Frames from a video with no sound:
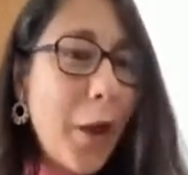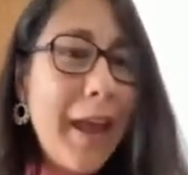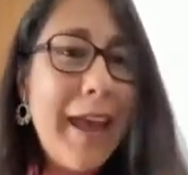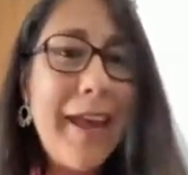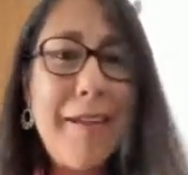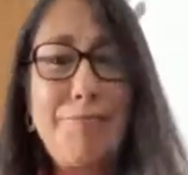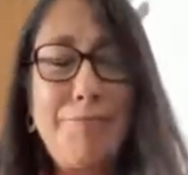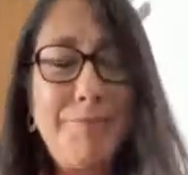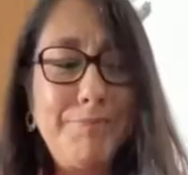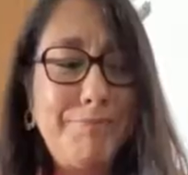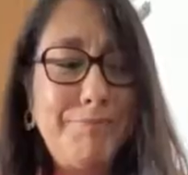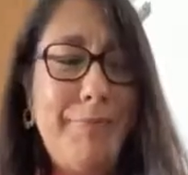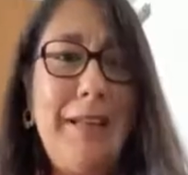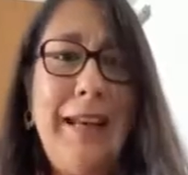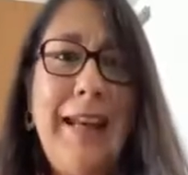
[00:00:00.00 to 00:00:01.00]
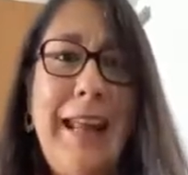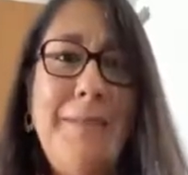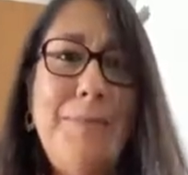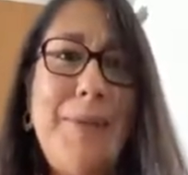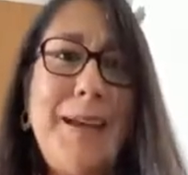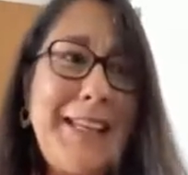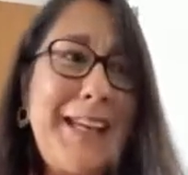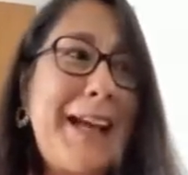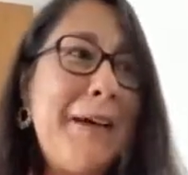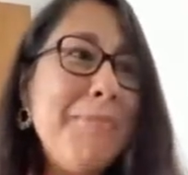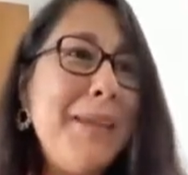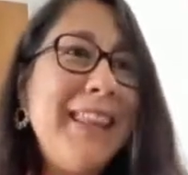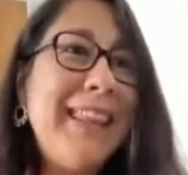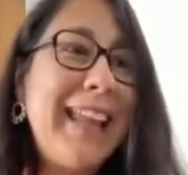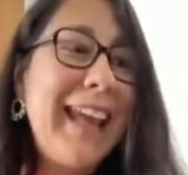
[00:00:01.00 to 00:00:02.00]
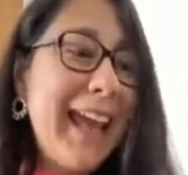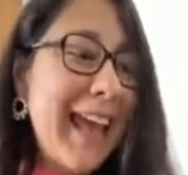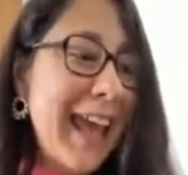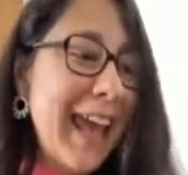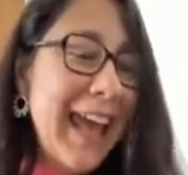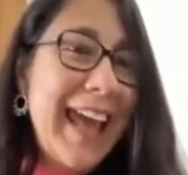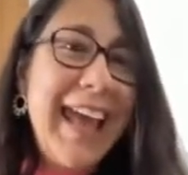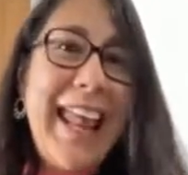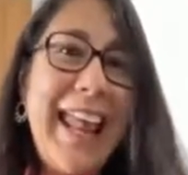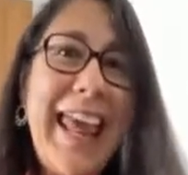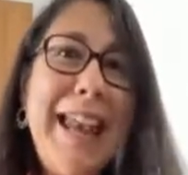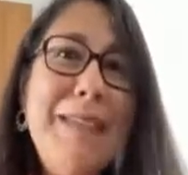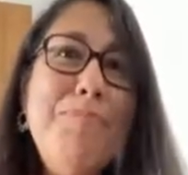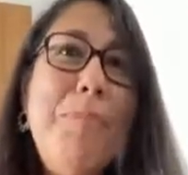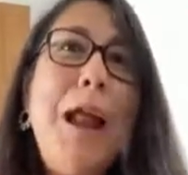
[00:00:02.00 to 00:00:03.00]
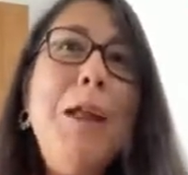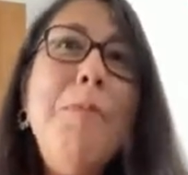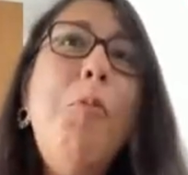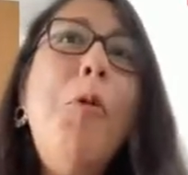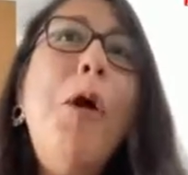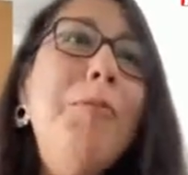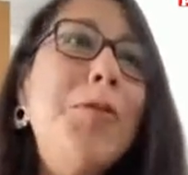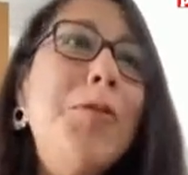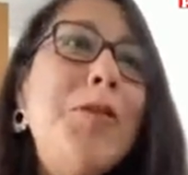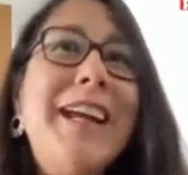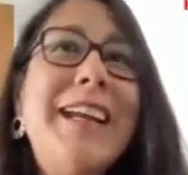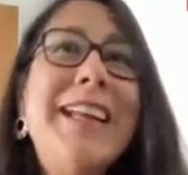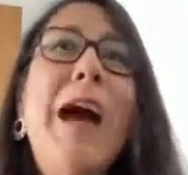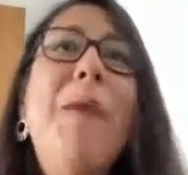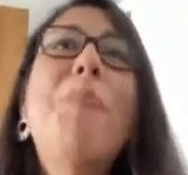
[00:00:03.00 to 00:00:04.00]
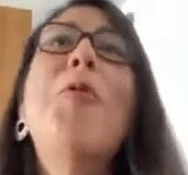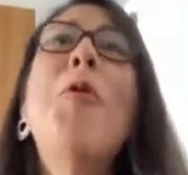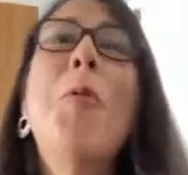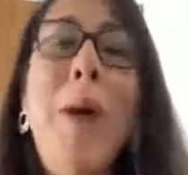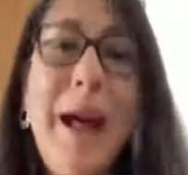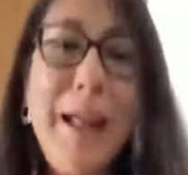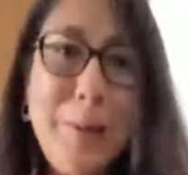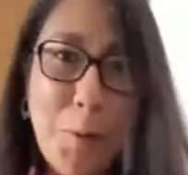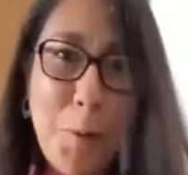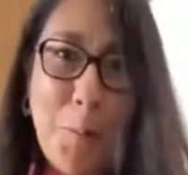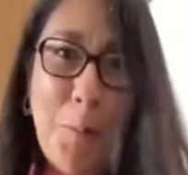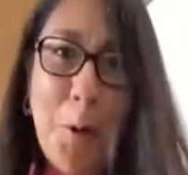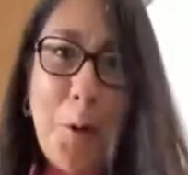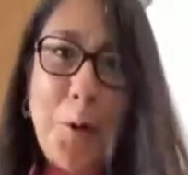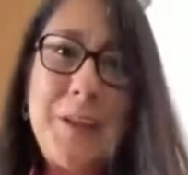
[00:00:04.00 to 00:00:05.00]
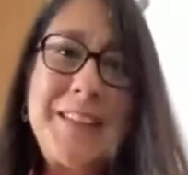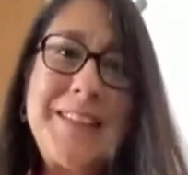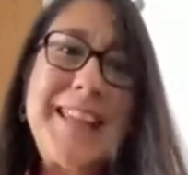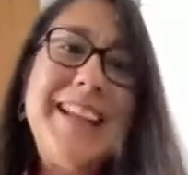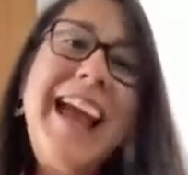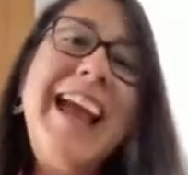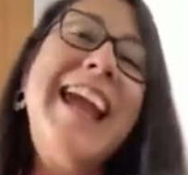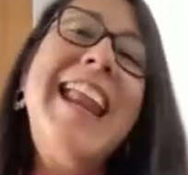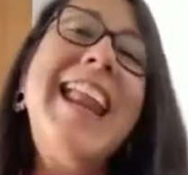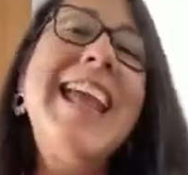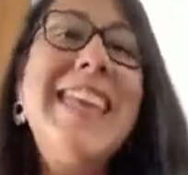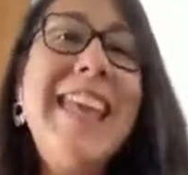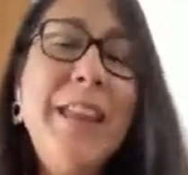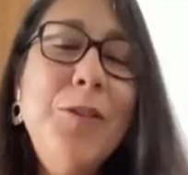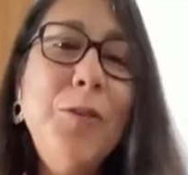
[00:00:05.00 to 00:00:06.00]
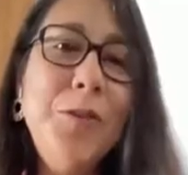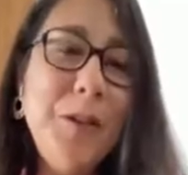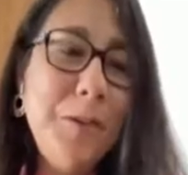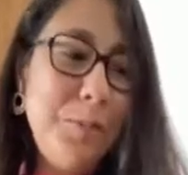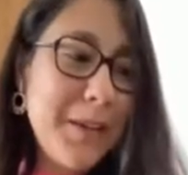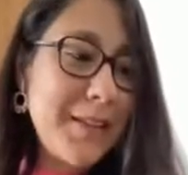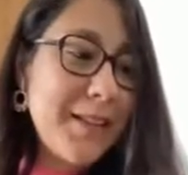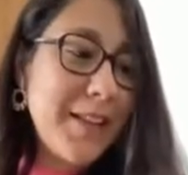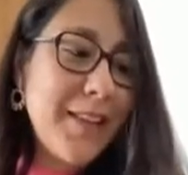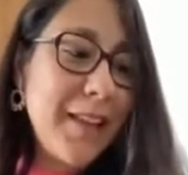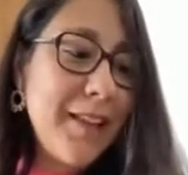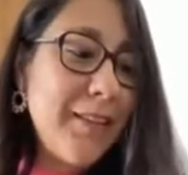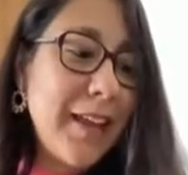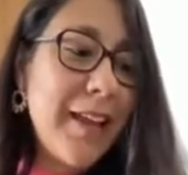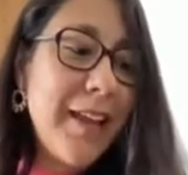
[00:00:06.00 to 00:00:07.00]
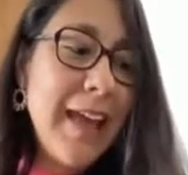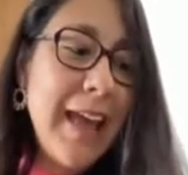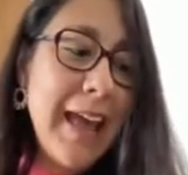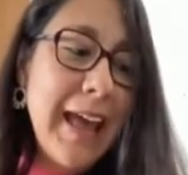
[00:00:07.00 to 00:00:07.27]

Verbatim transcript: Eh, eh, básicamente eh, el, el, pueblo estaría probando un poco y estaría creyendo en el presidente.